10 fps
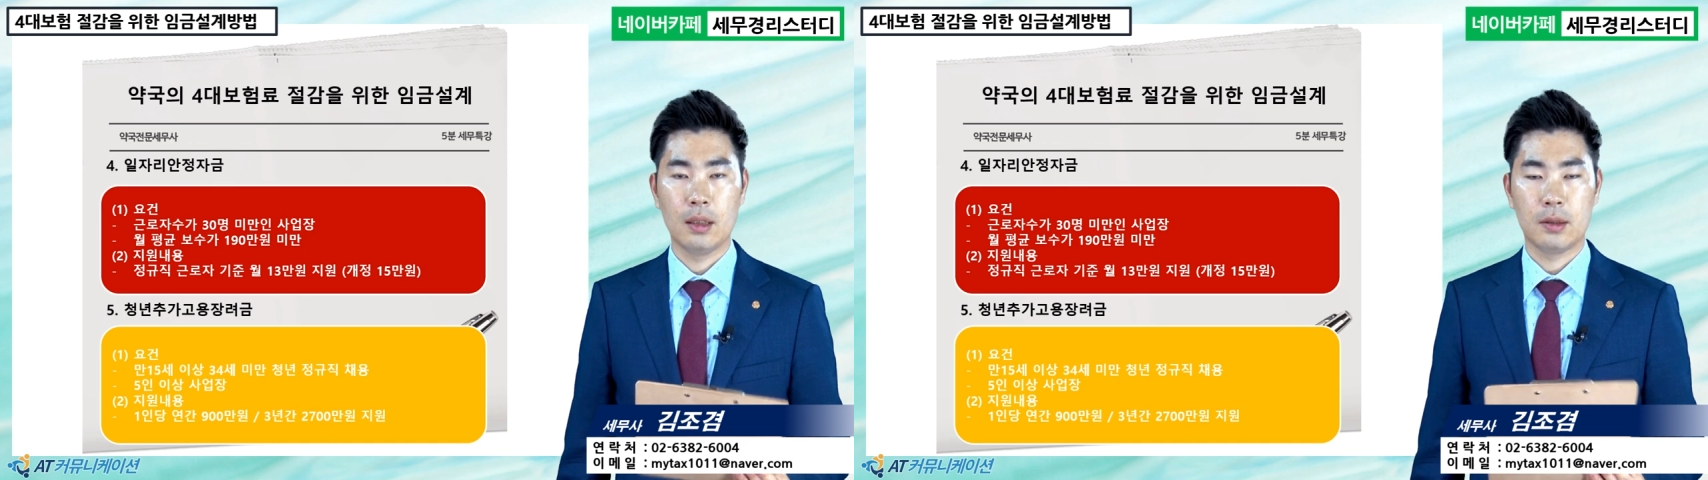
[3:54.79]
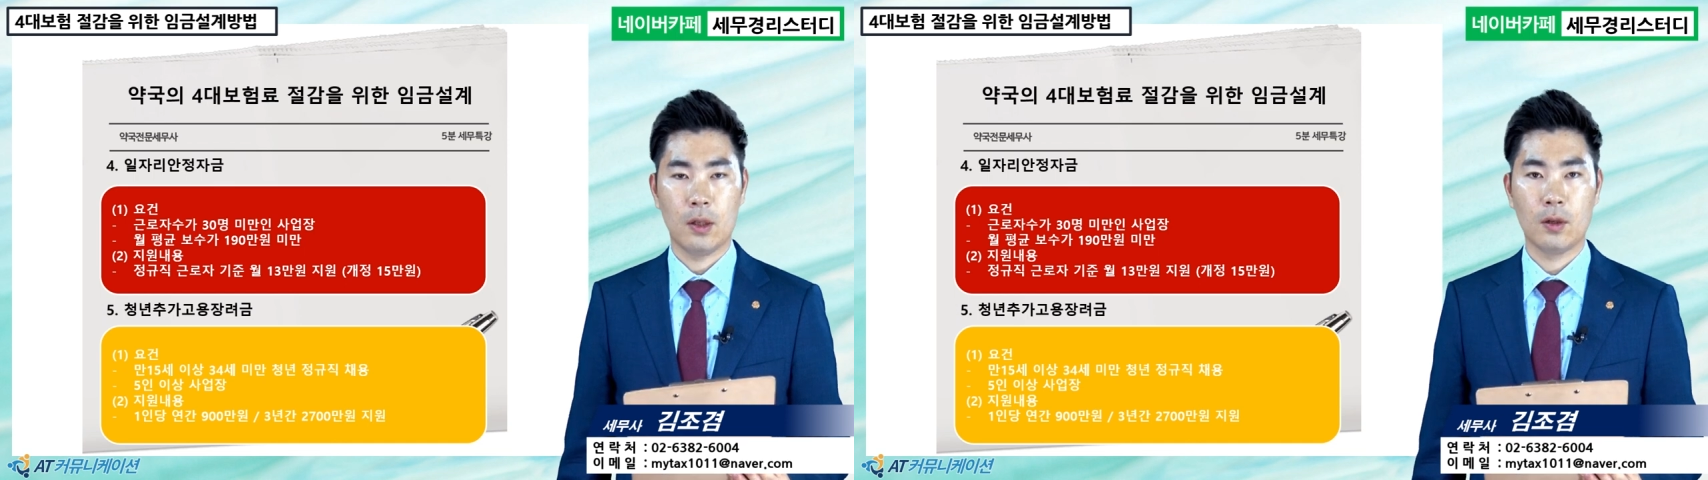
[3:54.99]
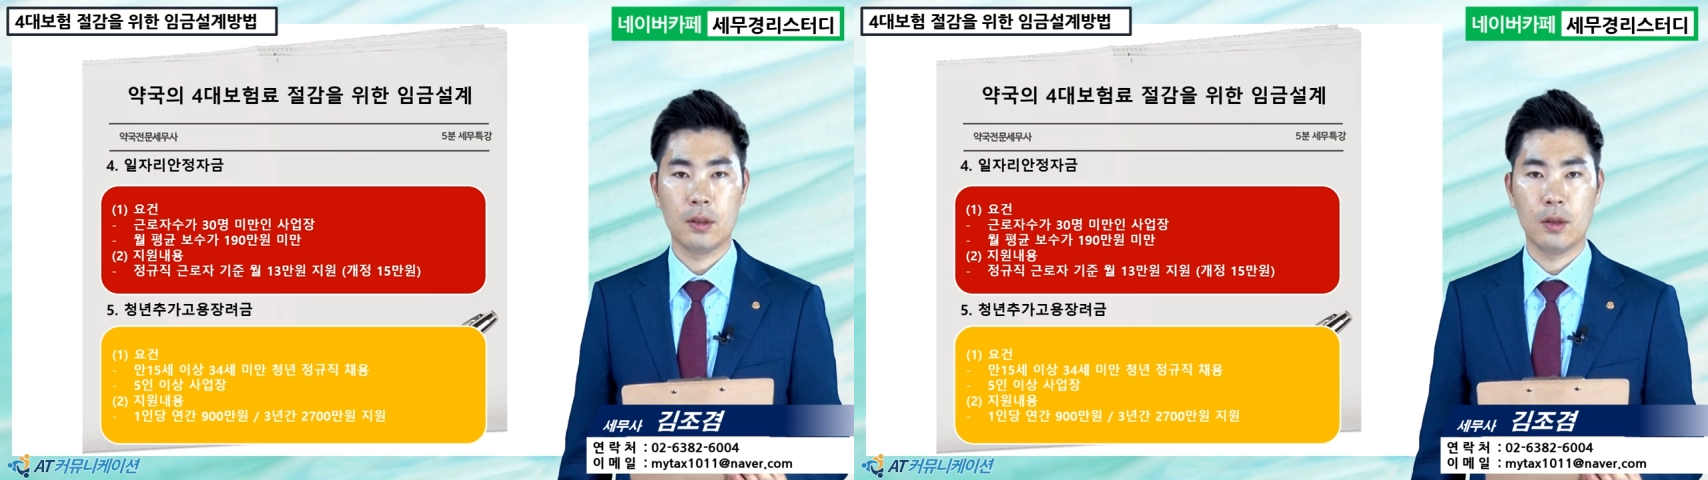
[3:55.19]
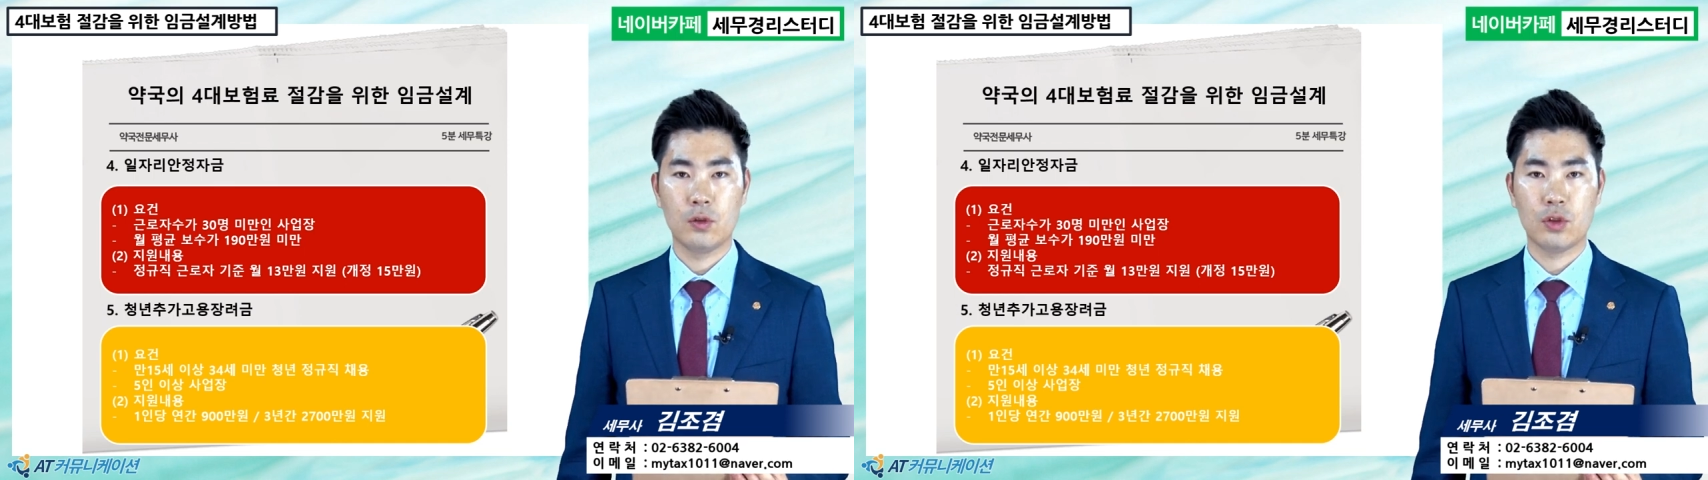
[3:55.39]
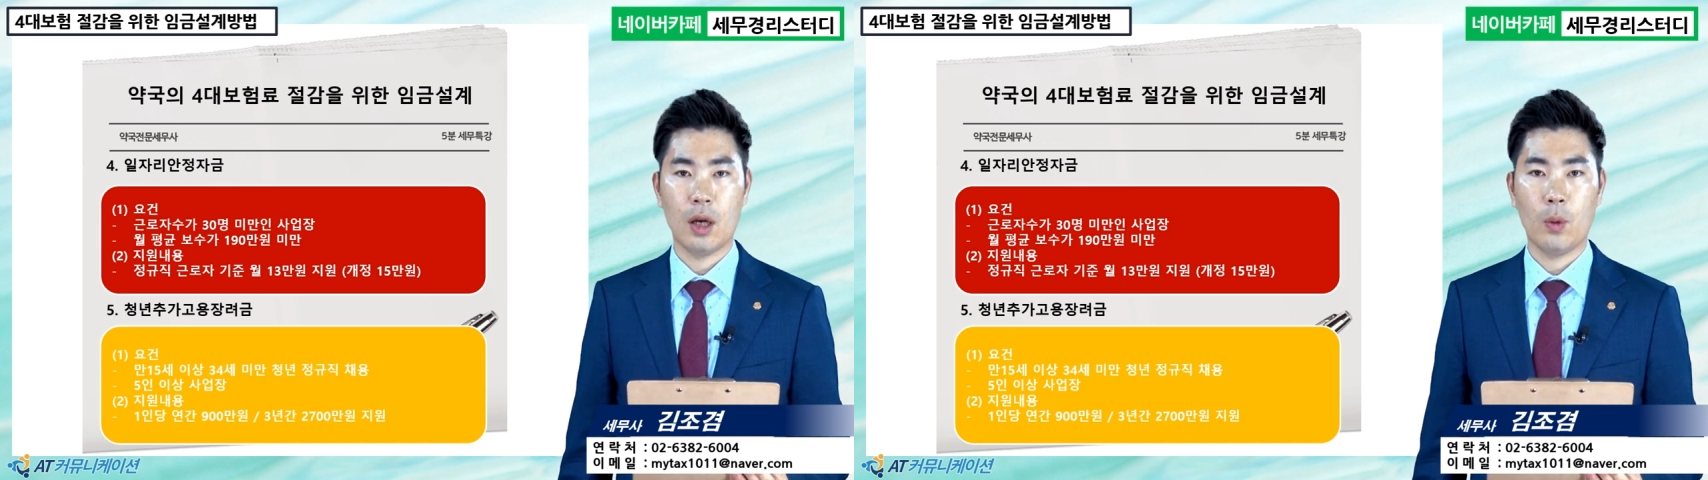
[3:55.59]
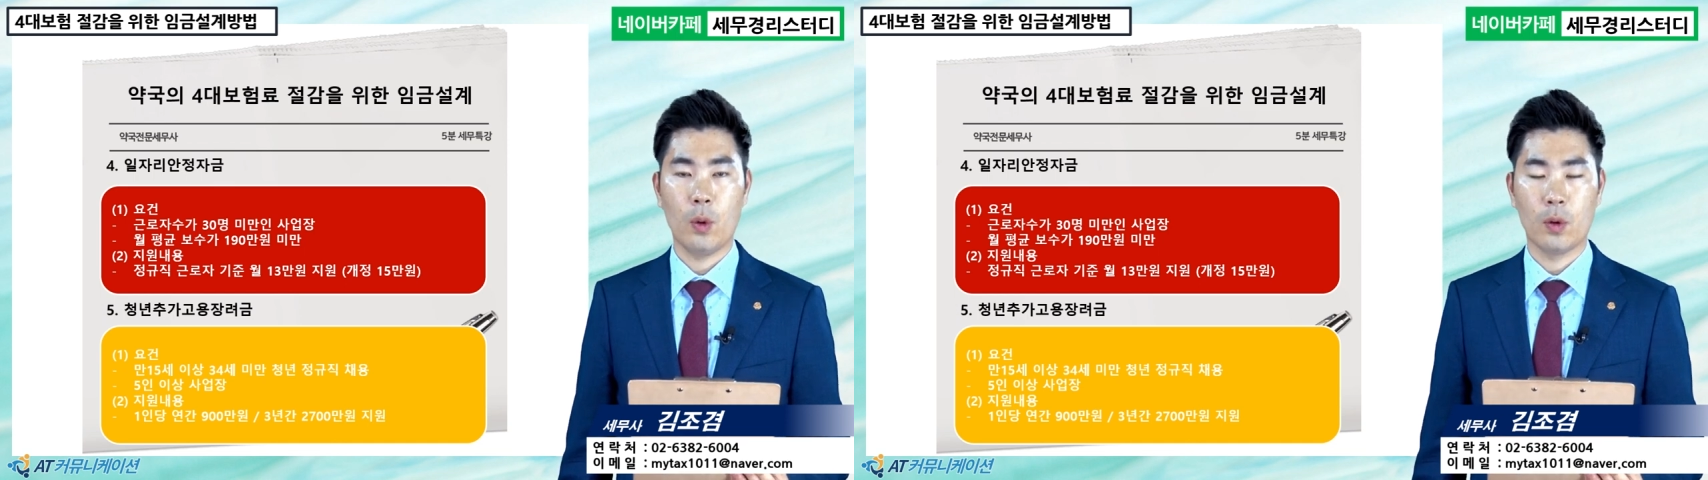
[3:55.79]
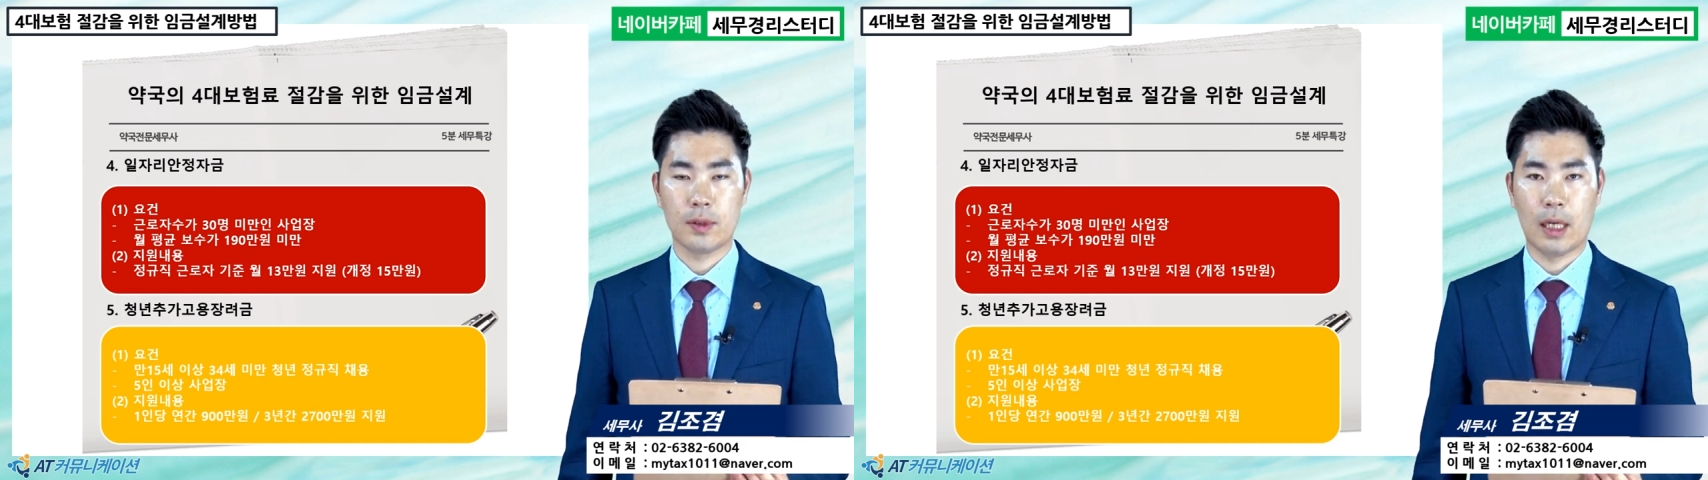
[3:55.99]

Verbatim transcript: 청년 추가 고용